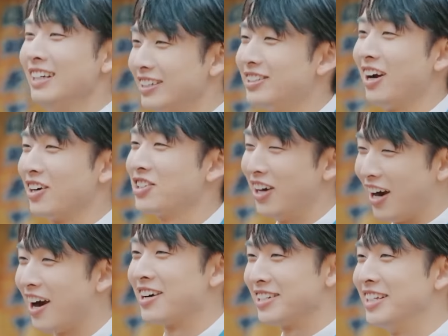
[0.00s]
像是
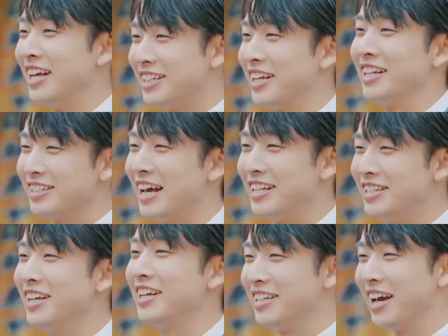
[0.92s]
二十年前再
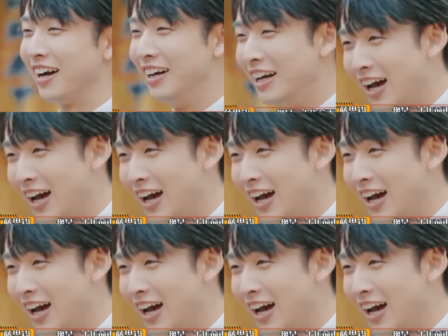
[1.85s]
见一样，